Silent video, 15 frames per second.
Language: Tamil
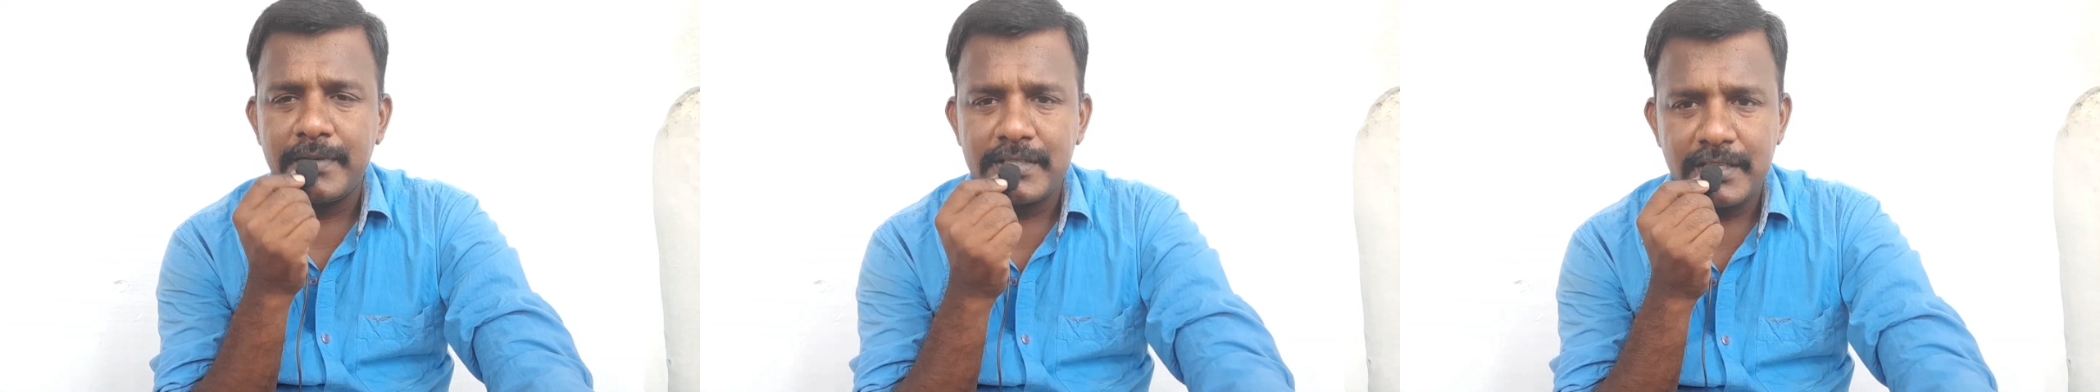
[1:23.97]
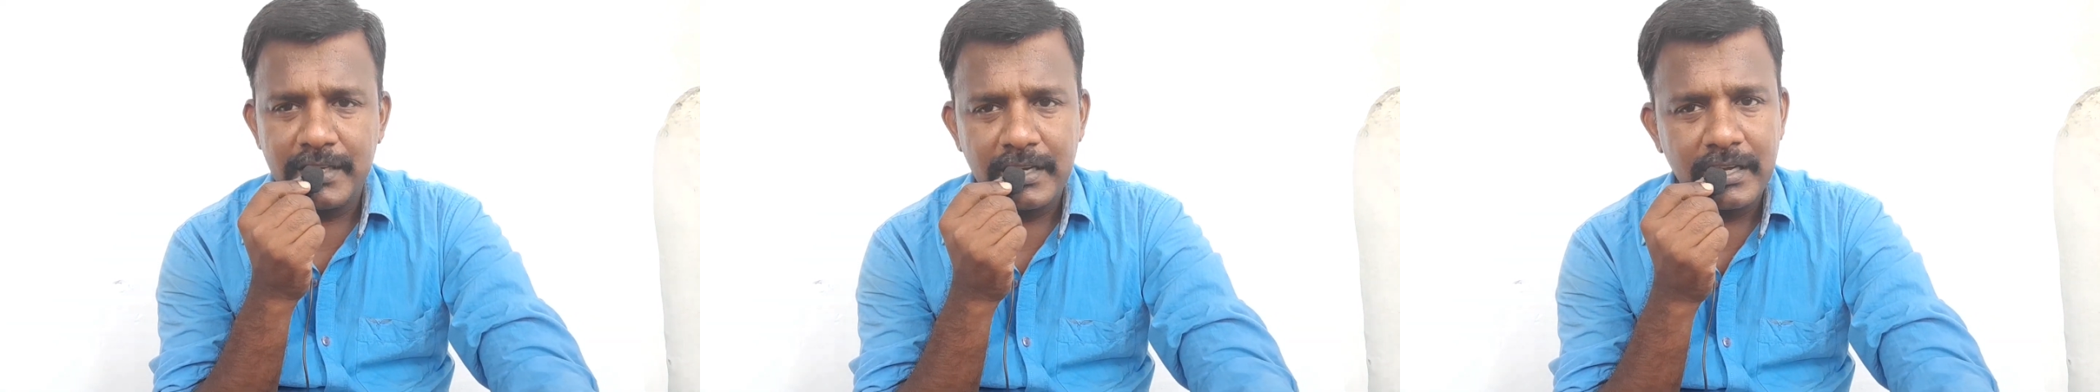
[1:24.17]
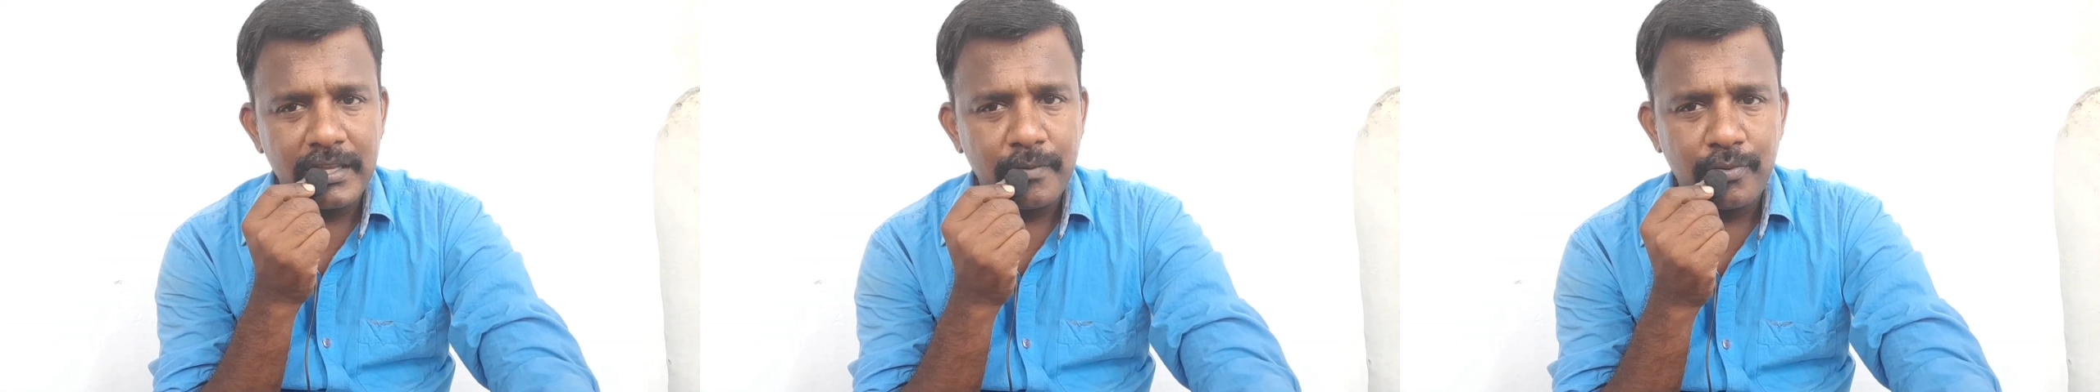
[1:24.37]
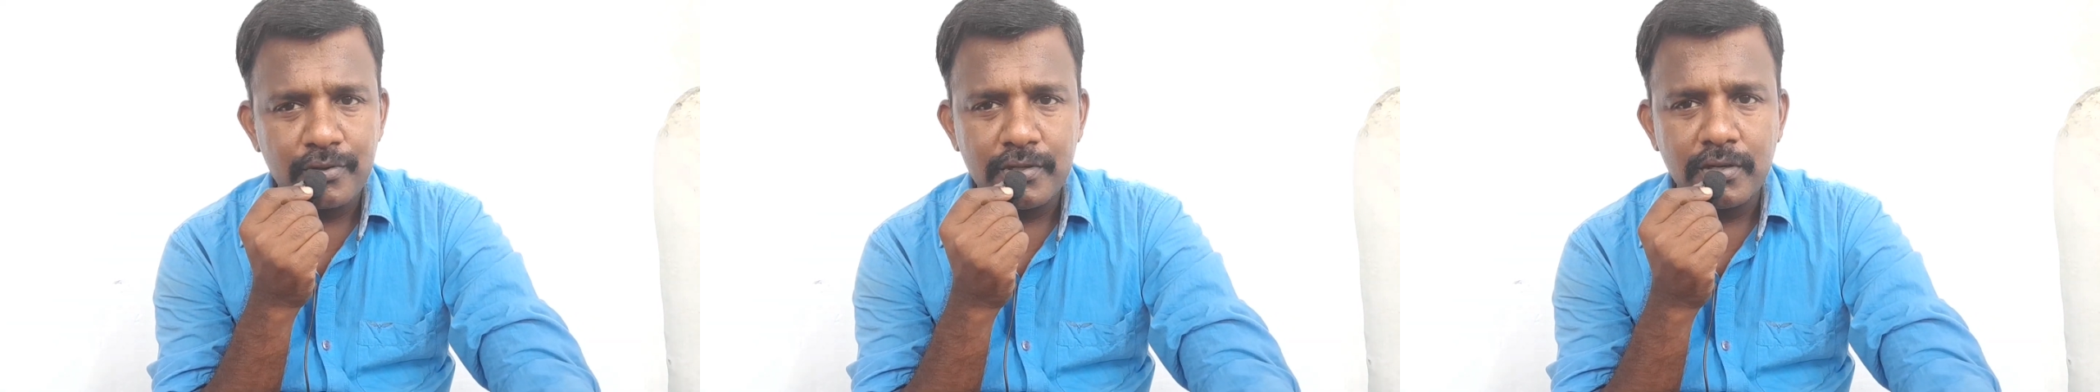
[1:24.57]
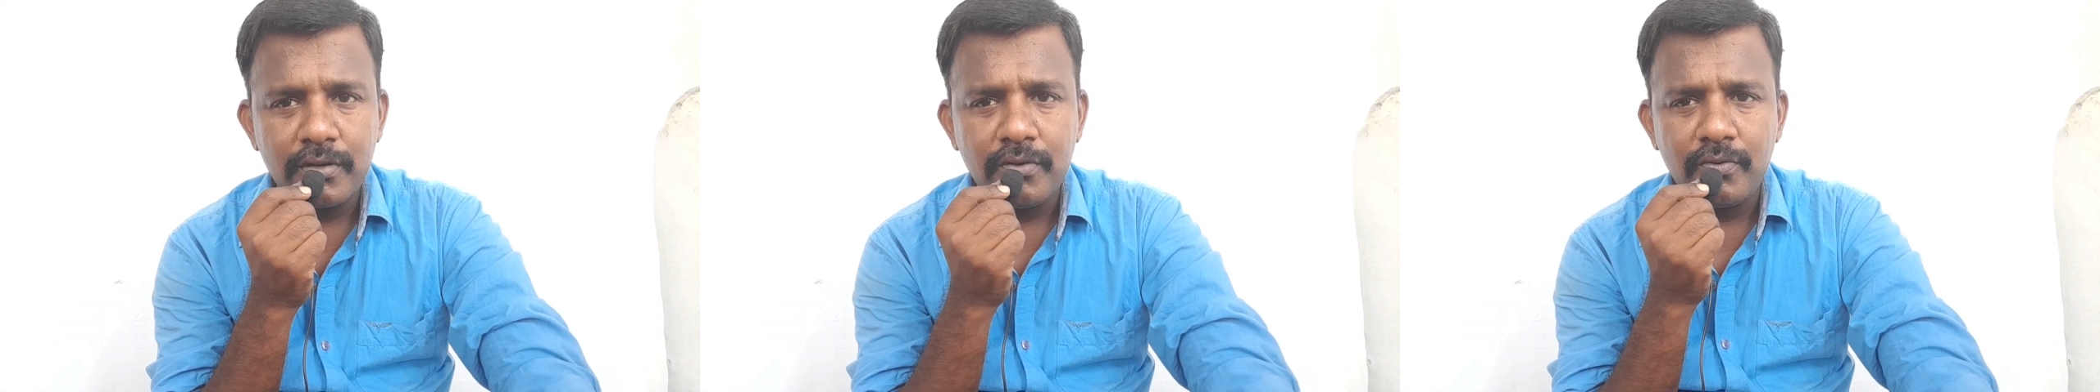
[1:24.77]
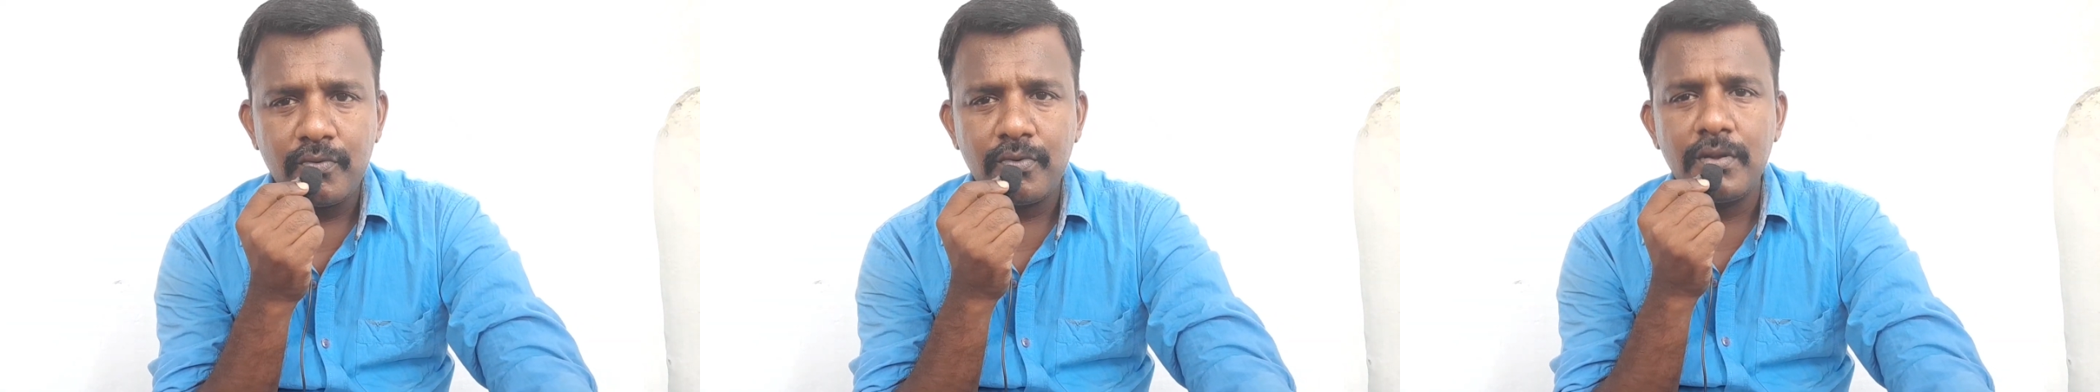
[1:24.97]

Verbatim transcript: ஃபஸ்ட் நீங்கள் அதை புரிஞ்சுக்கணும்